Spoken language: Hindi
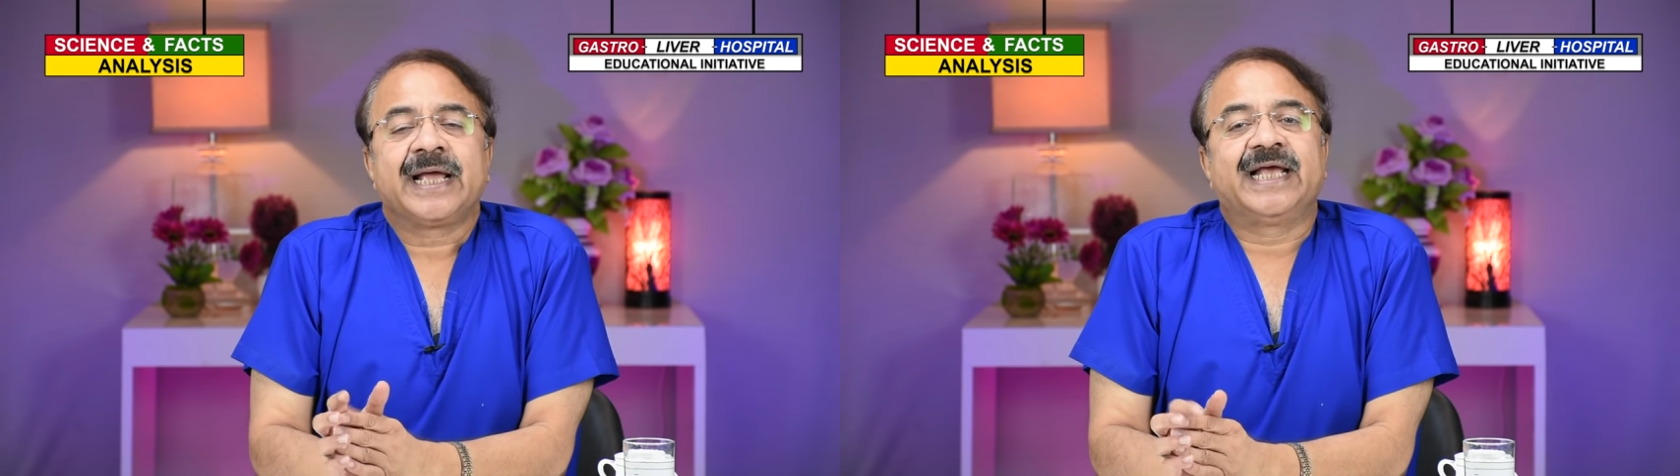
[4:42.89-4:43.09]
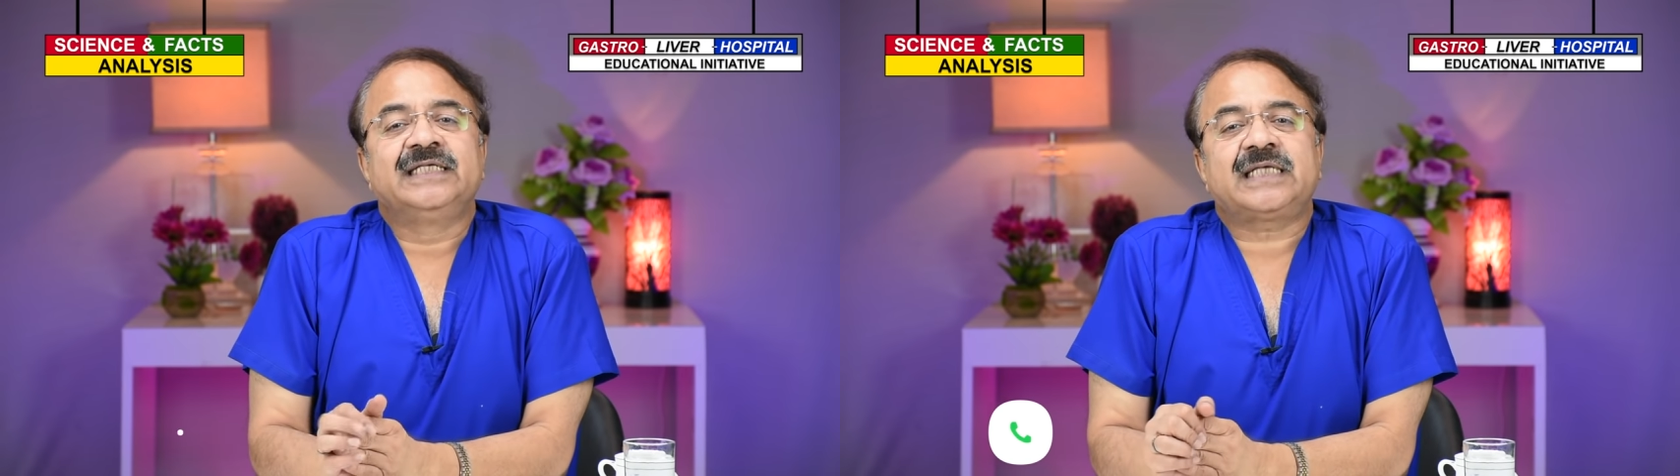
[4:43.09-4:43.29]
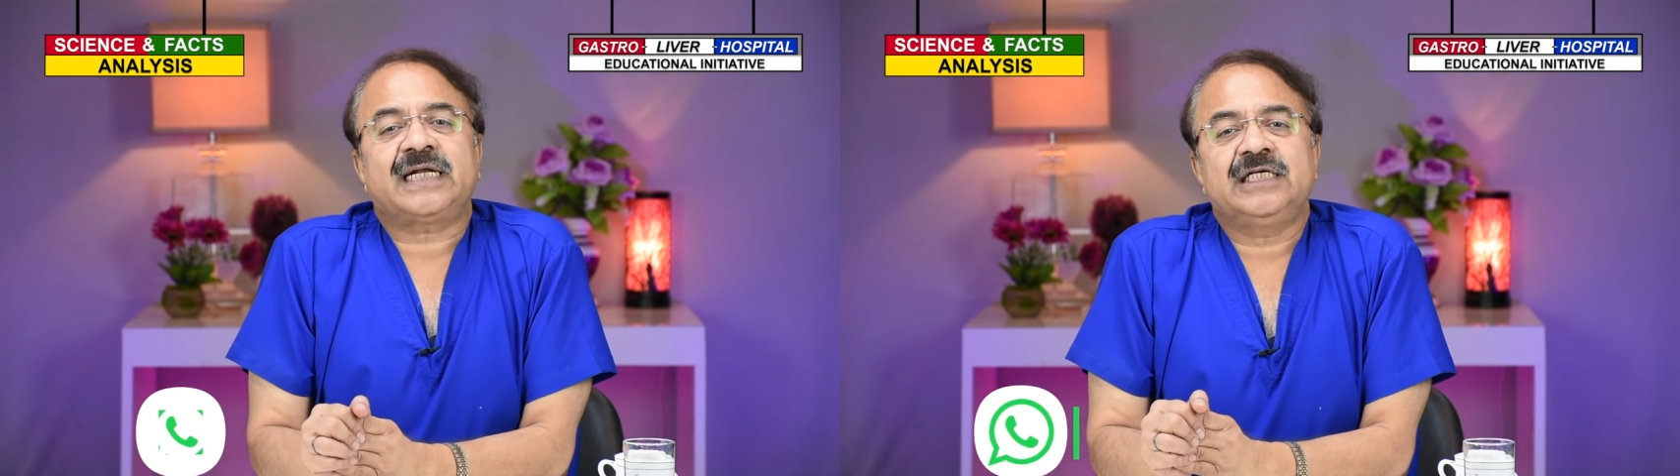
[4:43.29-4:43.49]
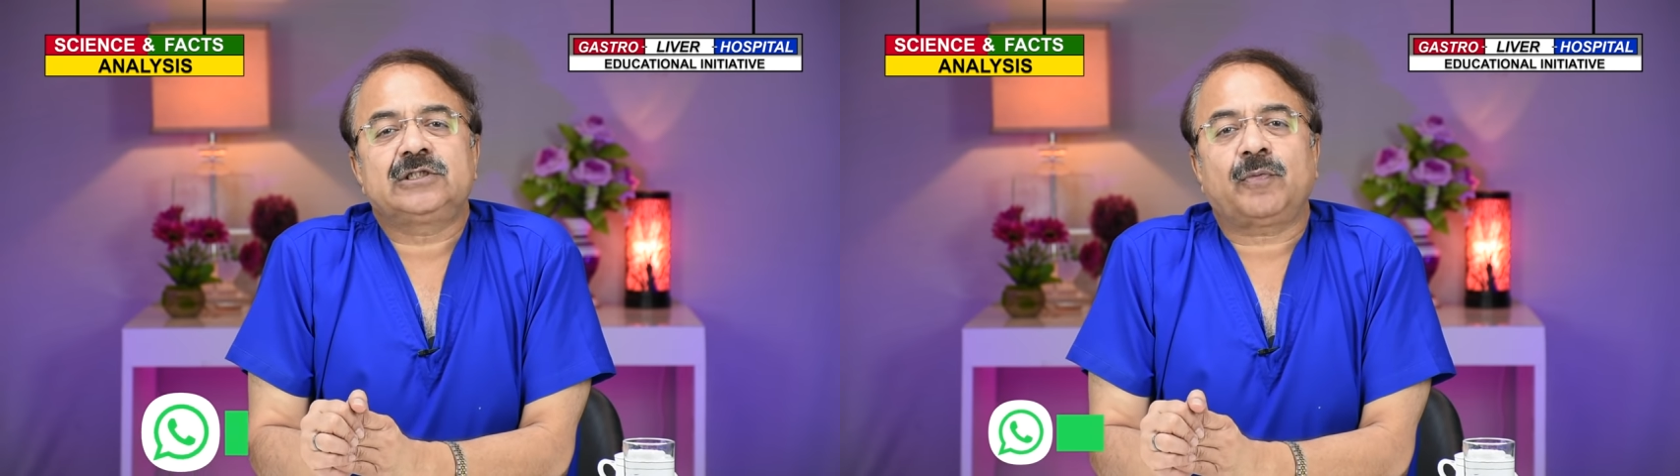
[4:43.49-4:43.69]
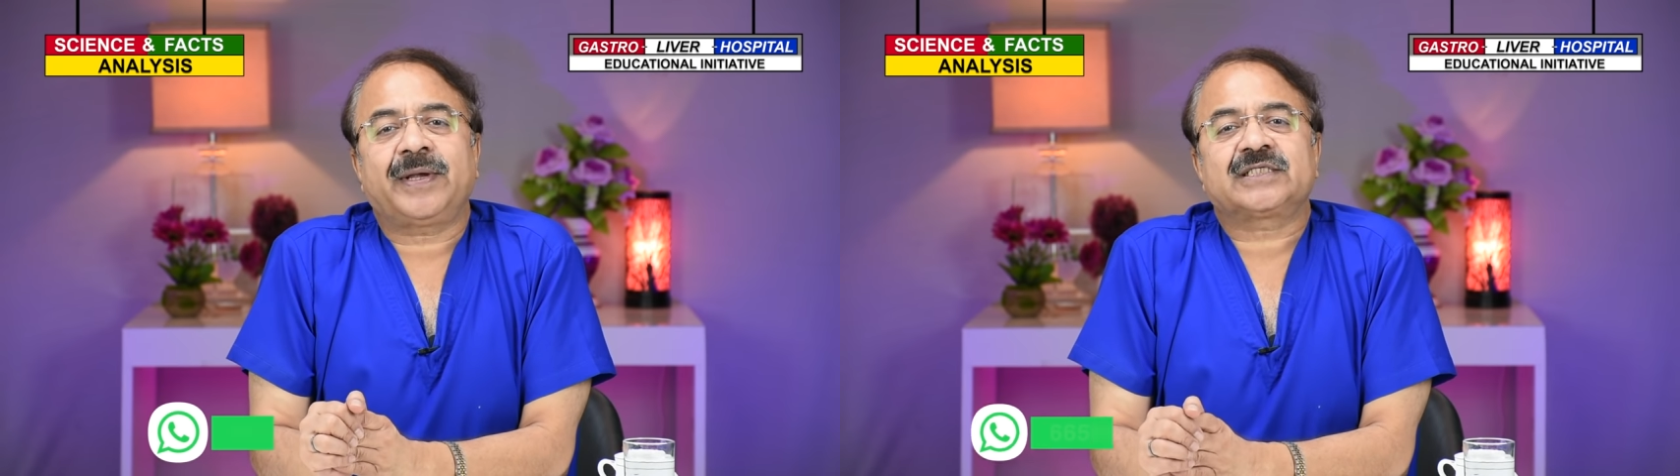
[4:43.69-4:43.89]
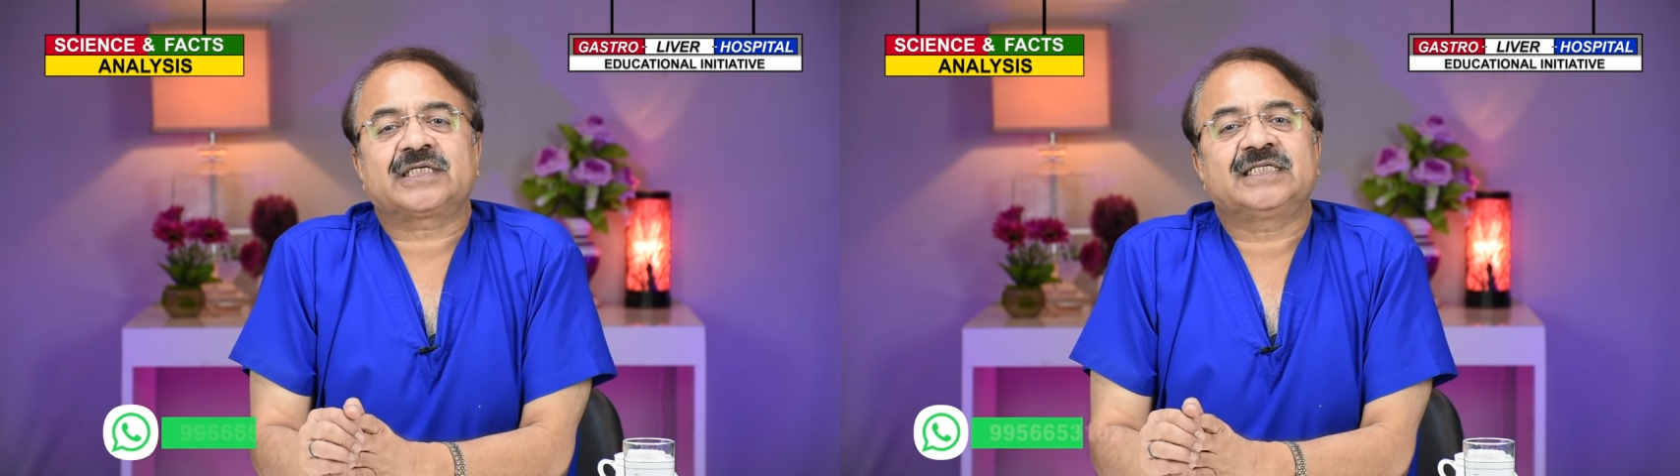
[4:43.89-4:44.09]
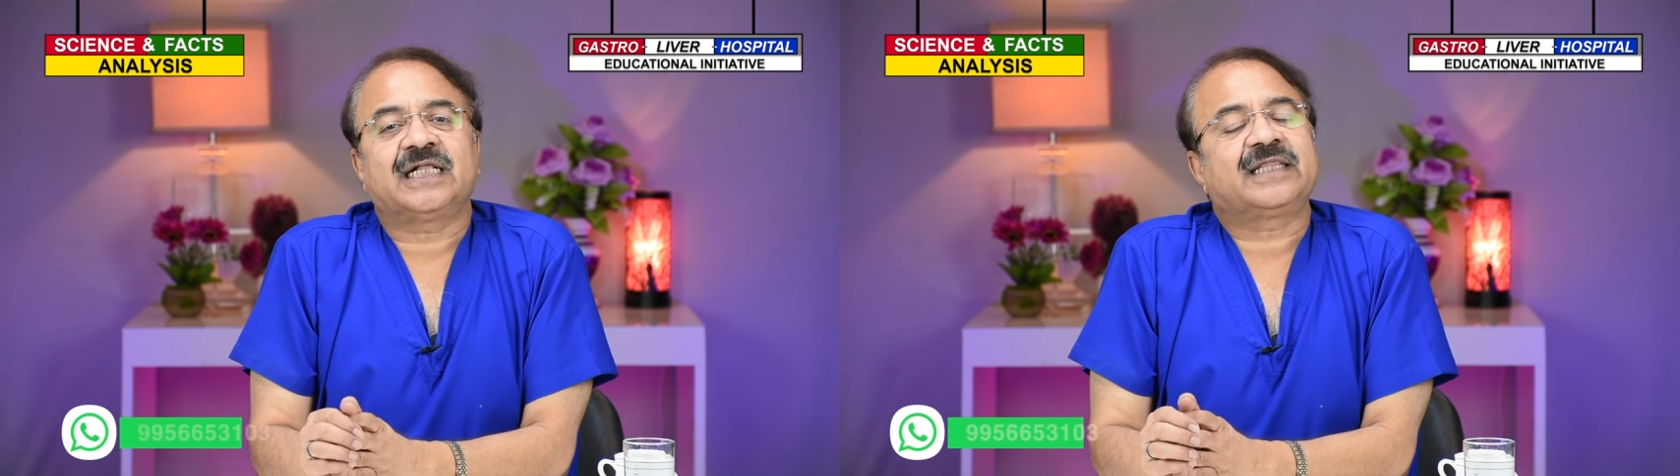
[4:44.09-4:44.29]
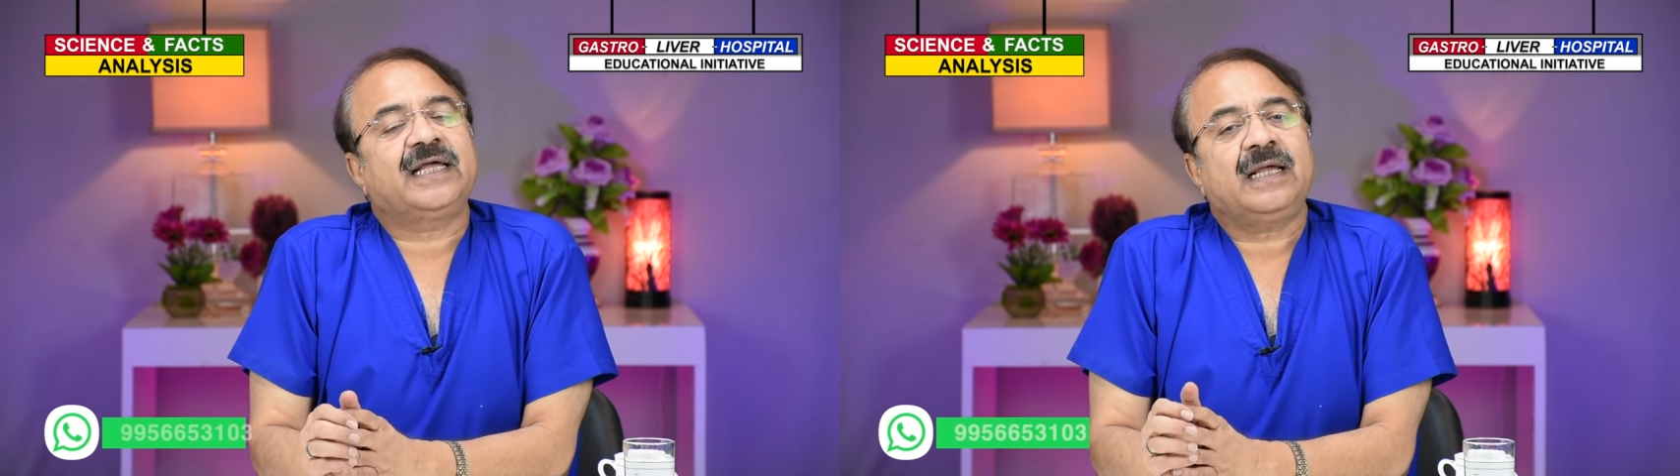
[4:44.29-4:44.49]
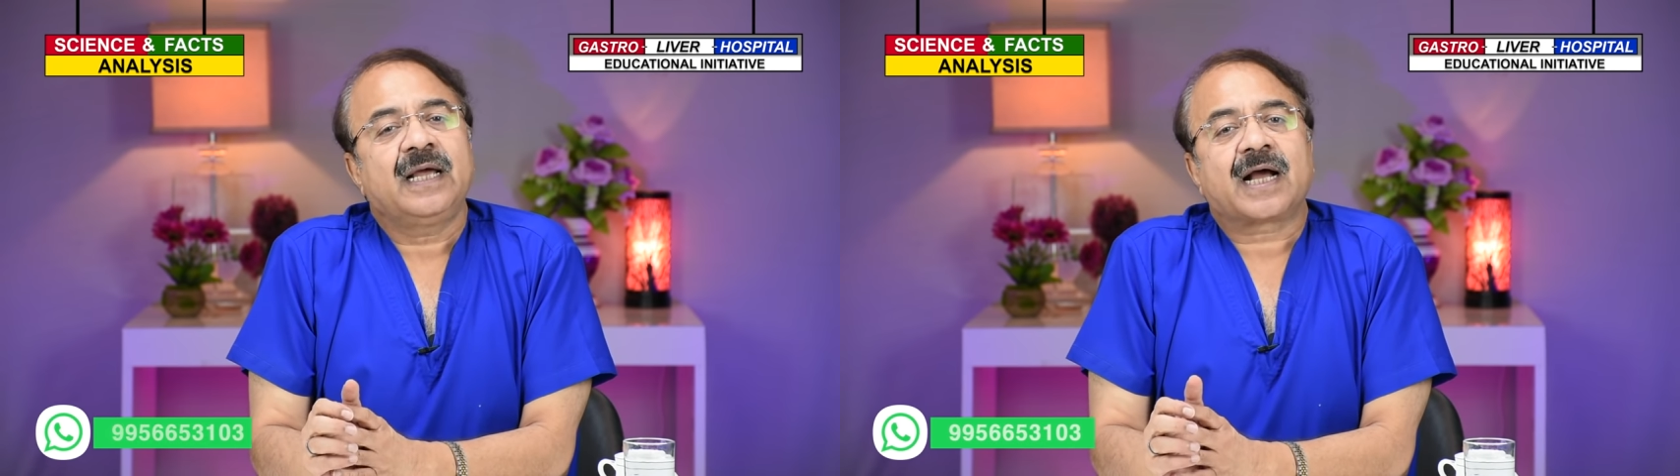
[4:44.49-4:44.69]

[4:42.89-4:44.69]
कैंसर इसोबेगस के चलते